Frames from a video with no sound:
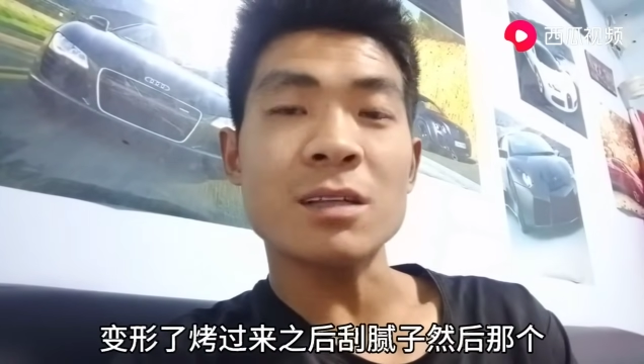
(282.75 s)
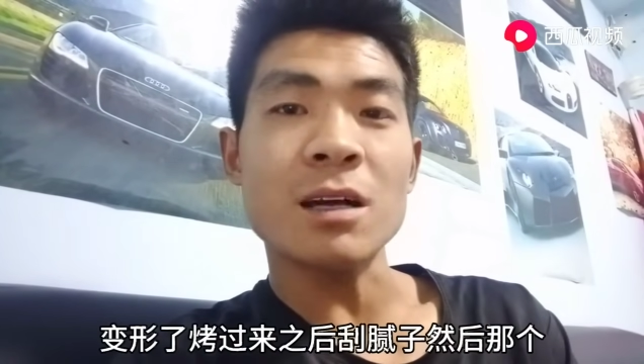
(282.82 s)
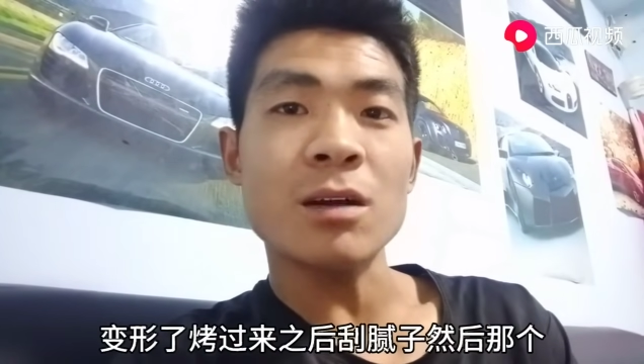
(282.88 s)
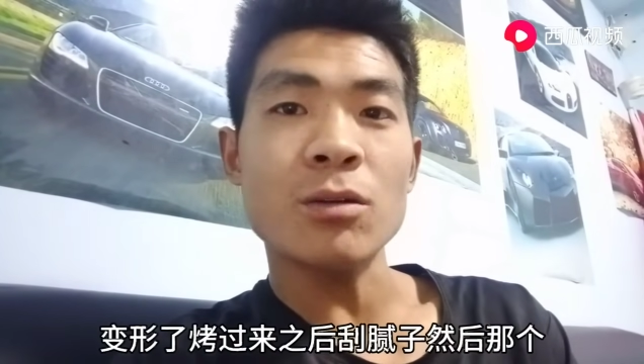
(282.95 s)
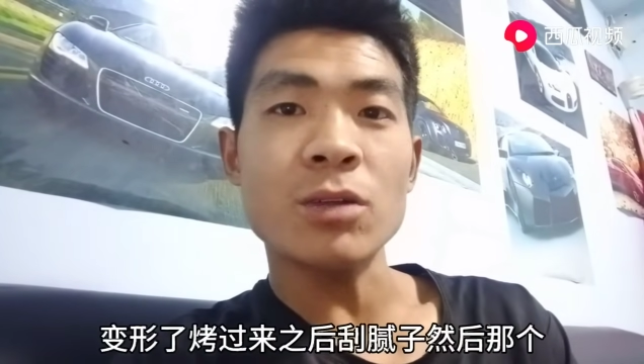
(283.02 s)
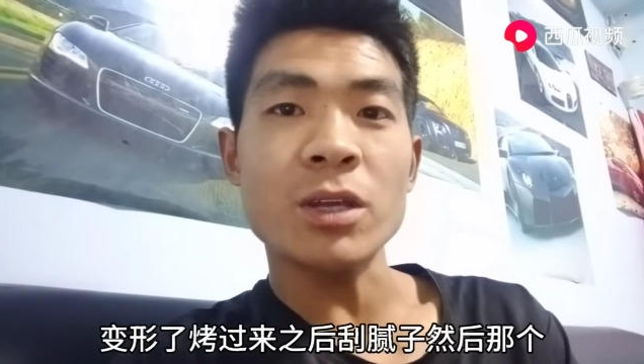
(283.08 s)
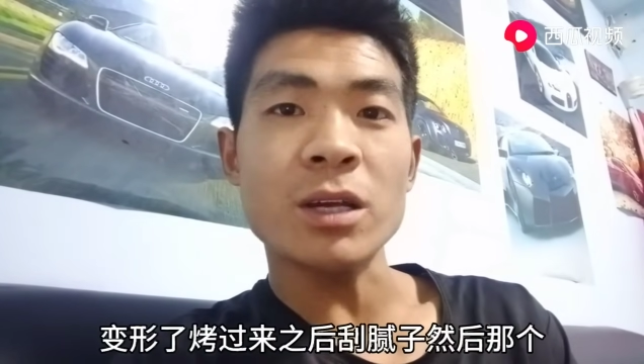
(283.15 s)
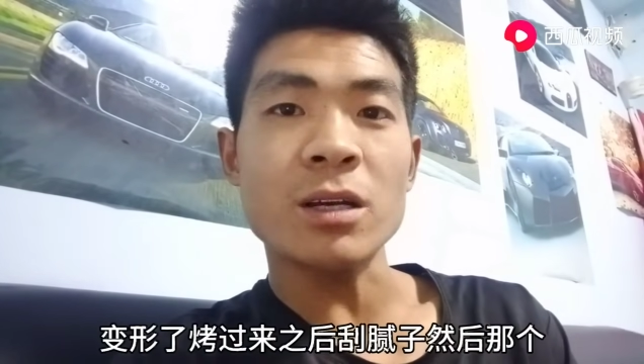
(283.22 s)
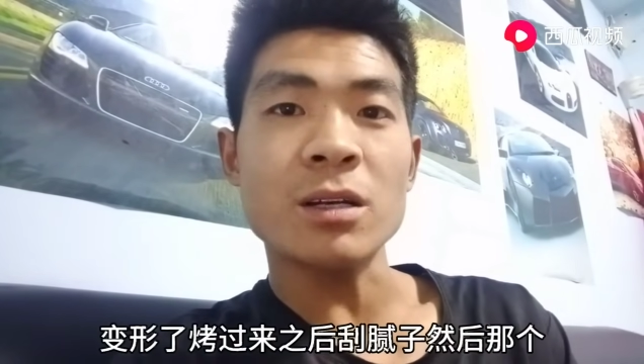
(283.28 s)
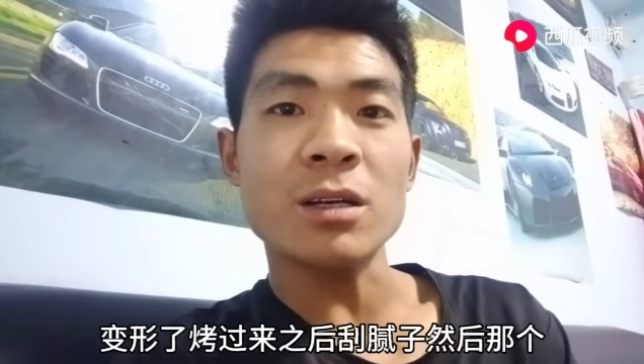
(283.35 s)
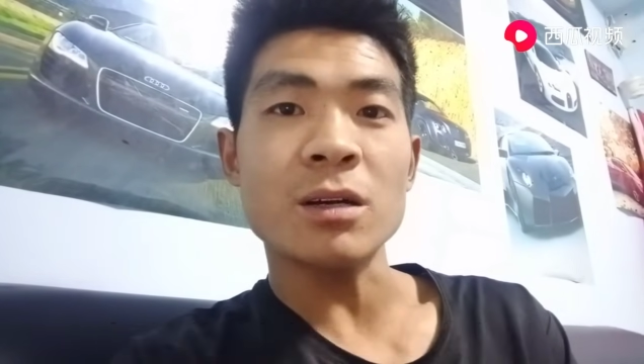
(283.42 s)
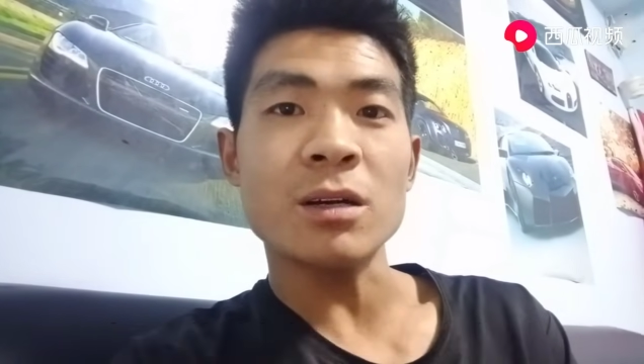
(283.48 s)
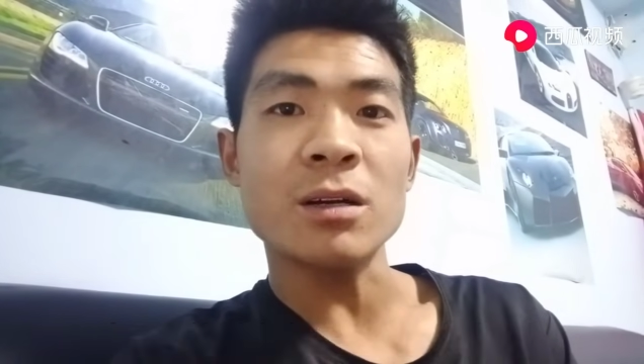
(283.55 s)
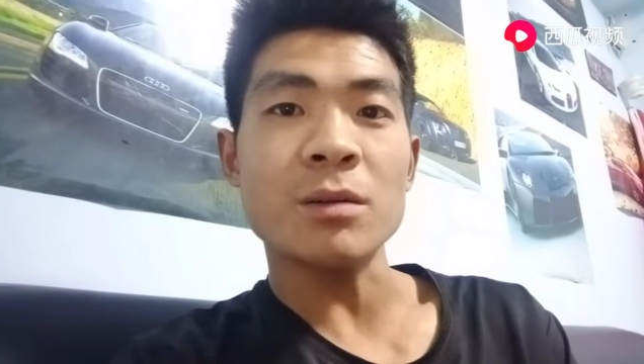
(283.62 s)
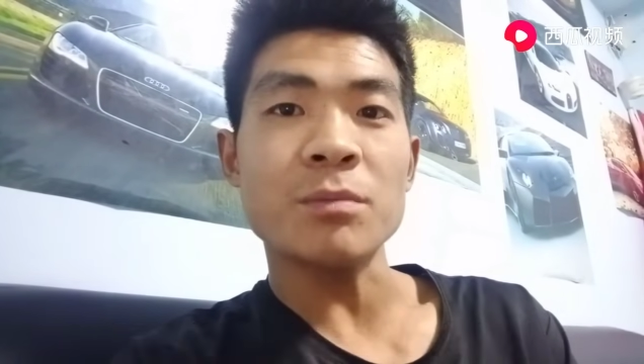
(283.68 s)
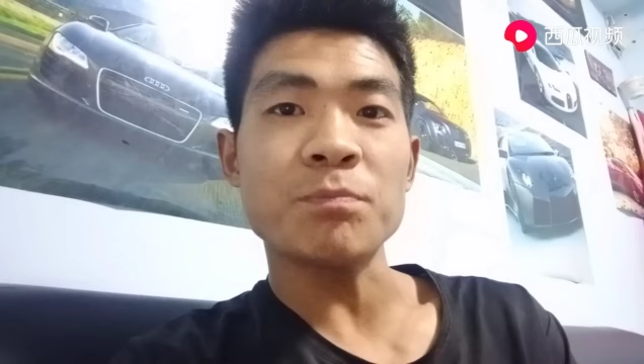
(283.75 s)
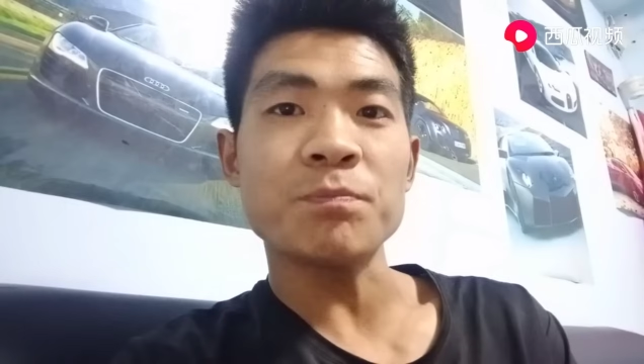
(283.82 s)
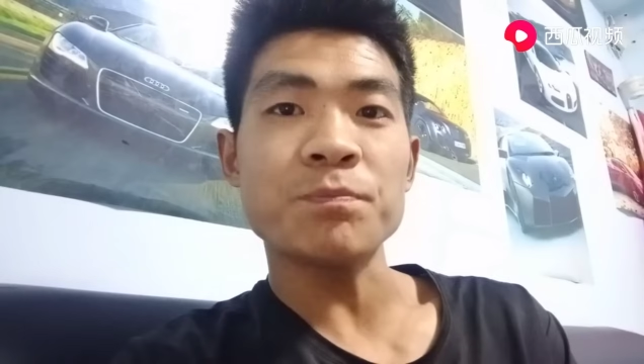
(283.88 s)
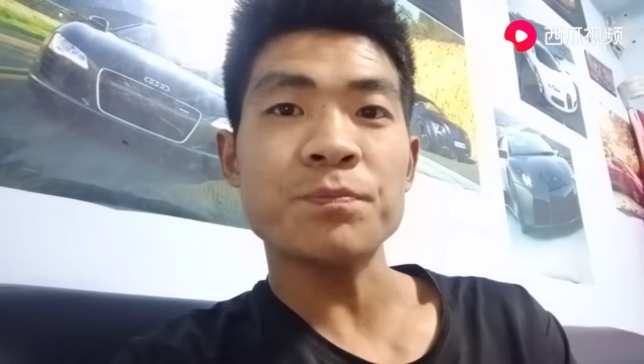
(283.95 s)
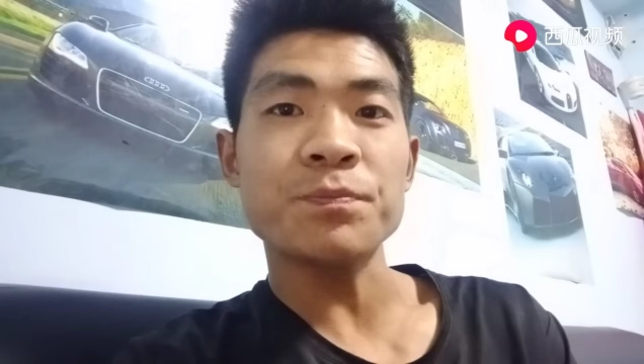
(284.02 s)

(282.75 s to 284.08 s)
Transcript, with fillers: 然后那个